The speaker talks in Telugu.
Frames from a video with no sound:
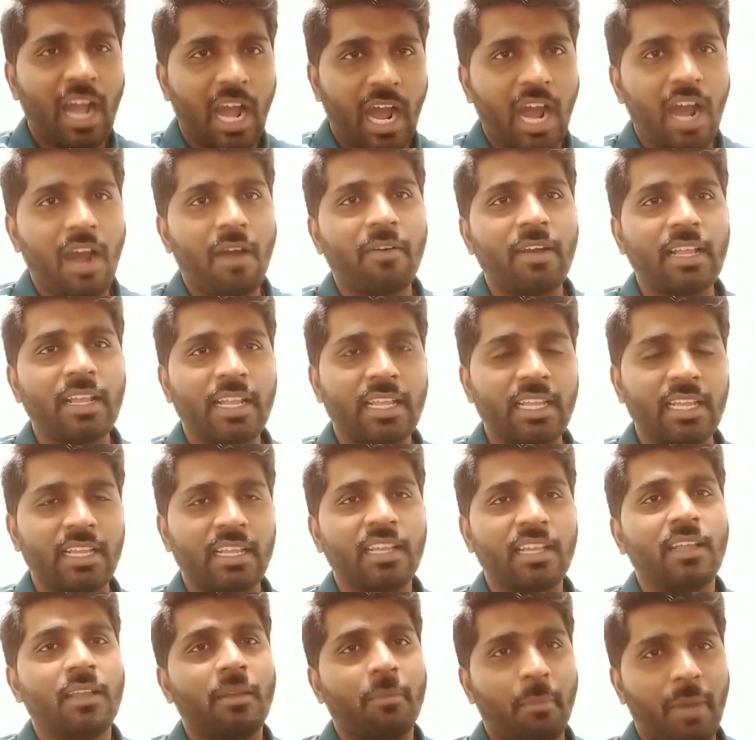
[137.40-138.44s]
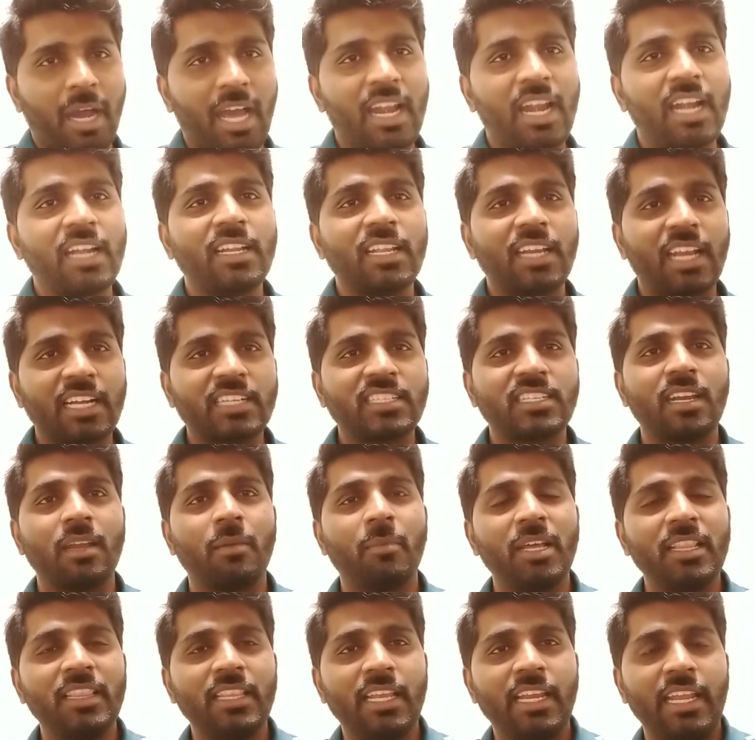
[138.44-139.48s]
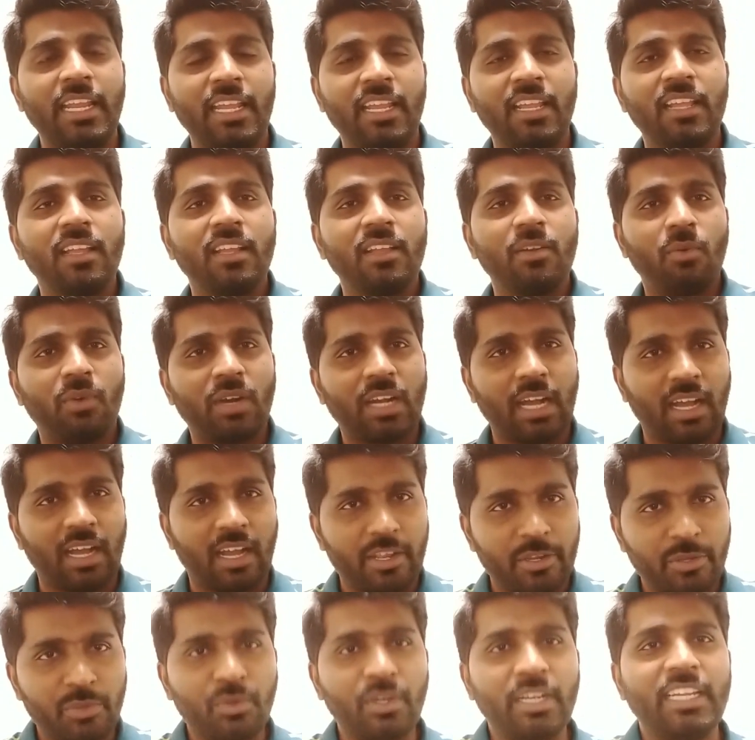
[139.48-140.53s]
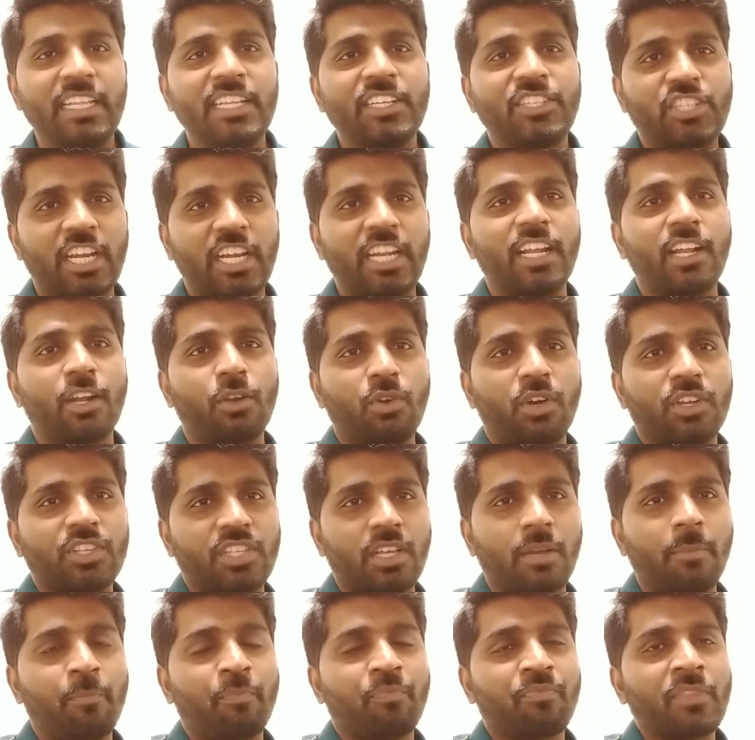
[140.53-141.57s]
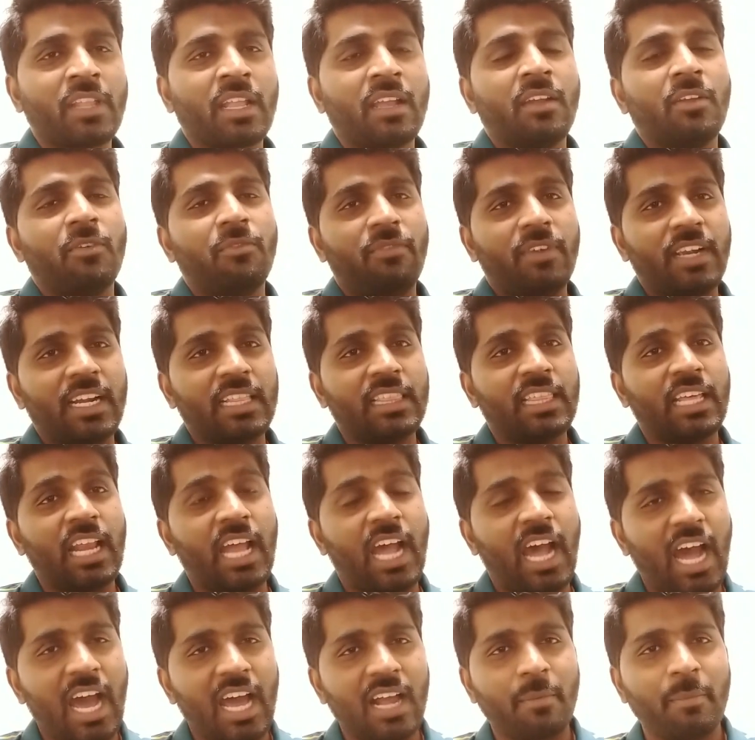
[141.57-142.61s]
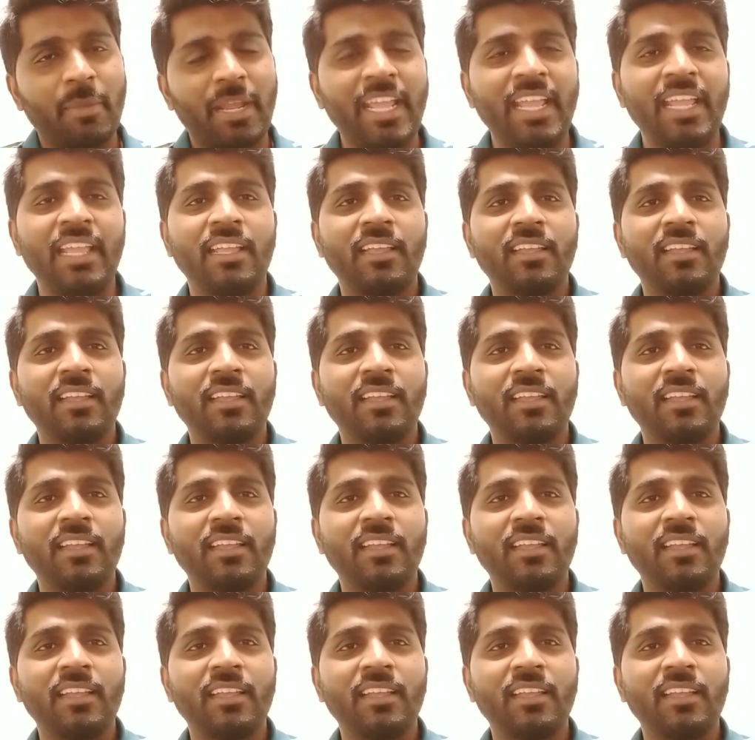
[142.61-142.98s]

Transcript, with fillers: ఆవిడకి మాలాంటి లక్షల మందిని ఒక యూనిటీ చేయడం కోసం విడదల ఆర్మీ